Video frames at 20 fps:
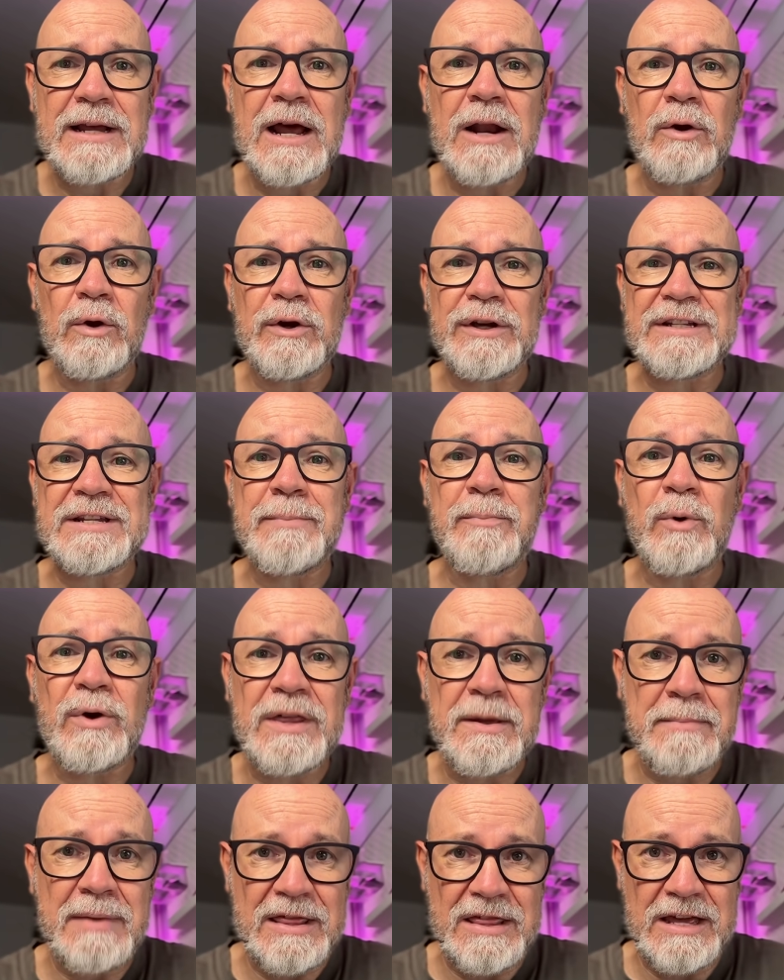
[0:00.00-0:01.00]
a lo que se
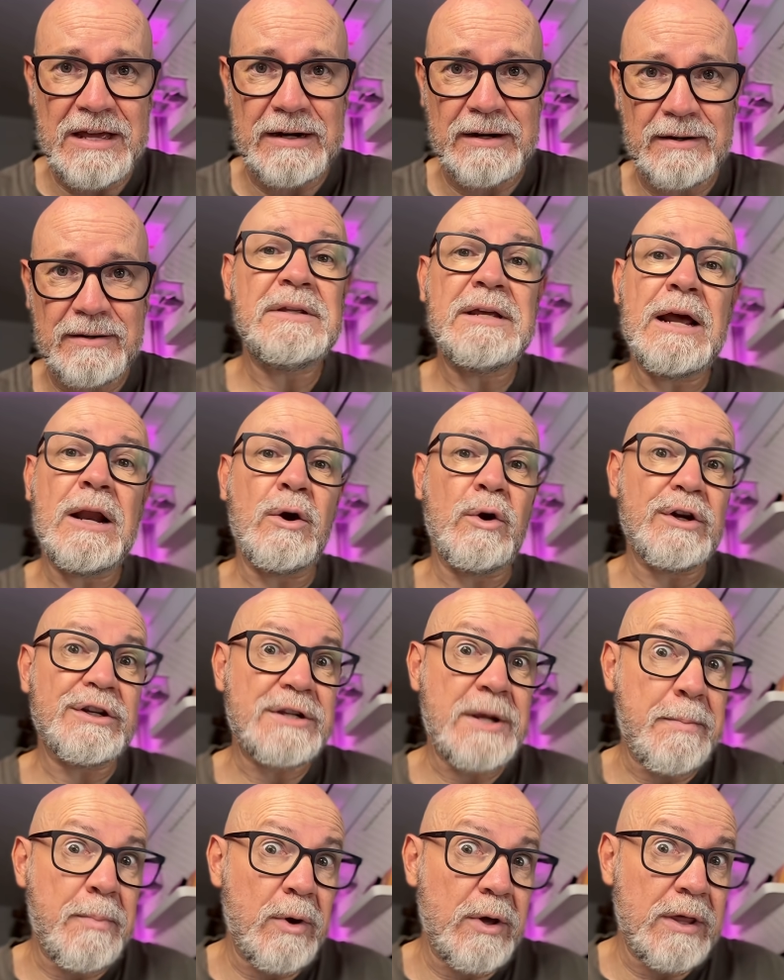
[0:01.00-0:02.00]
puede medir y a lo que
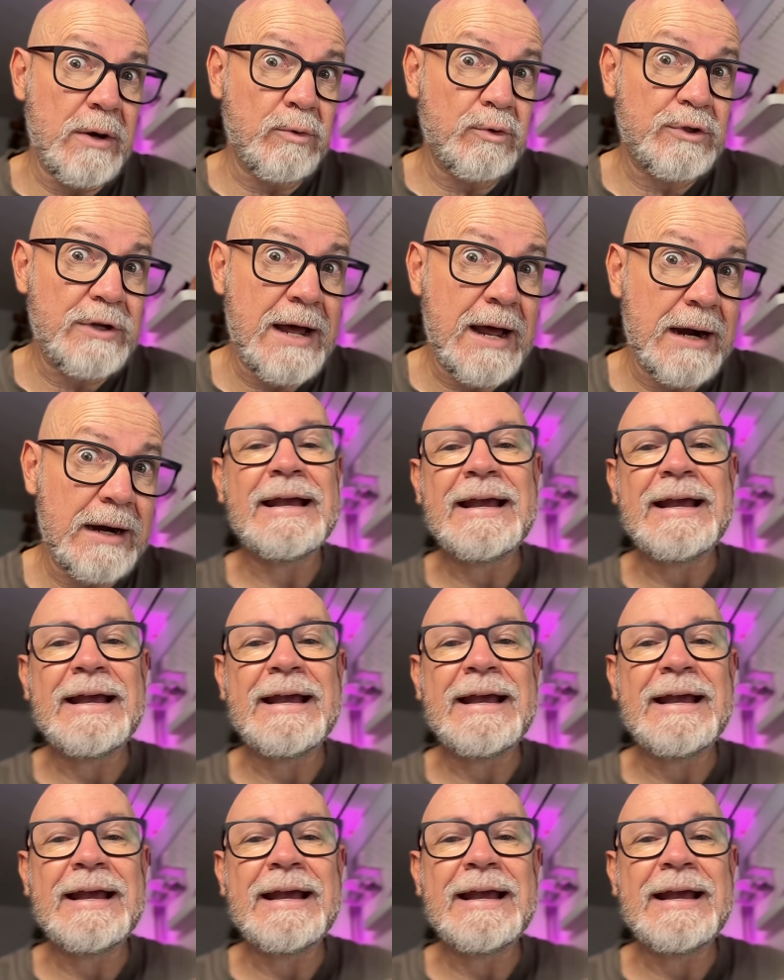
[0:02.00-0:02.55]
se puede usar,